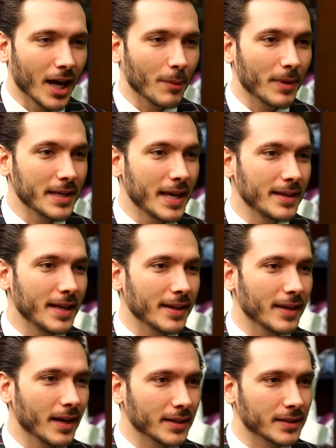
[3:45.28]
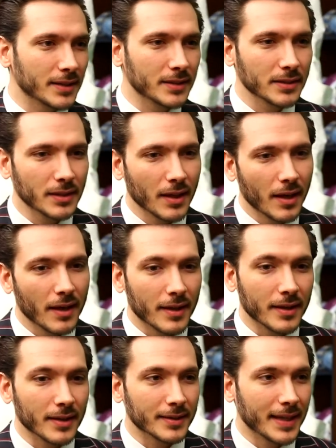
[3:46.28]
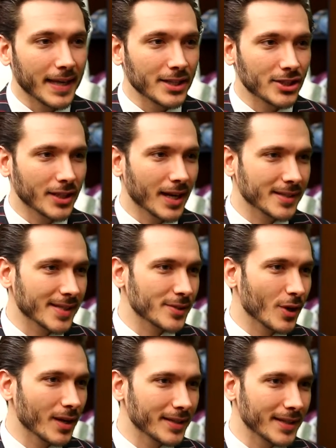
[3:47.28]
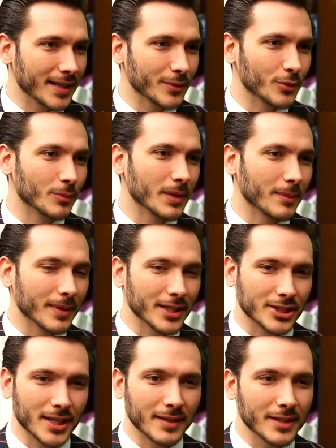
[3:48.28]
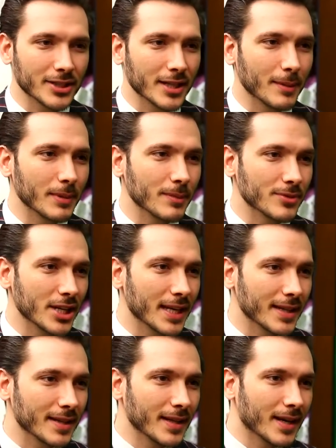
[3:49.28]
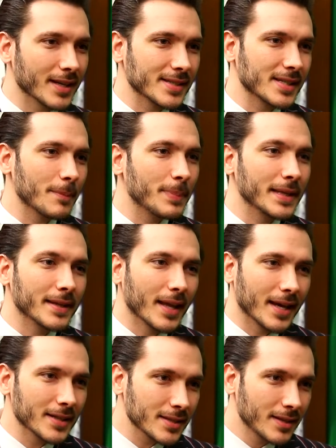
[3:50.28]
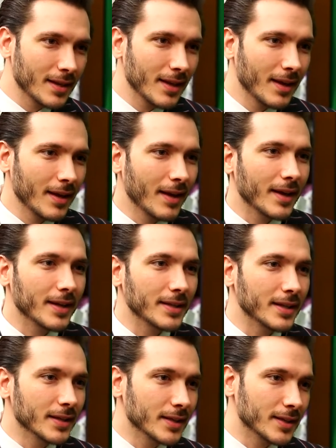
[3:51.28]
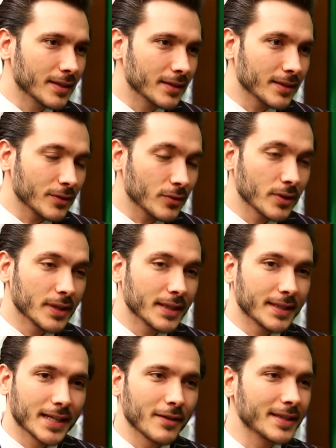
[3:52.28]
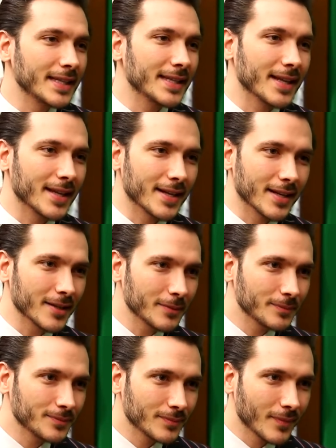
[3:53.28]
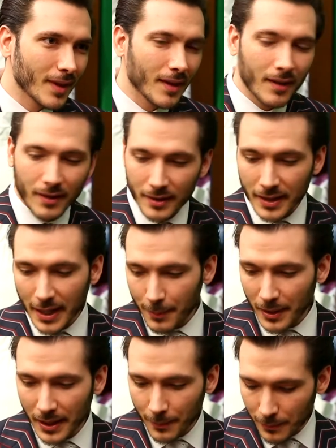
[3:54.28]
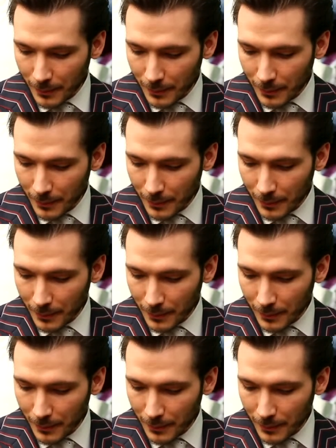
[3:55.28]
Ama yeni yeni artık e, değişik aksesuarlar da ilgi duymaya başlandı. İşte ne bileyim ceketin yakasına pinler, e, e, gravat iğneleri, ne bileyim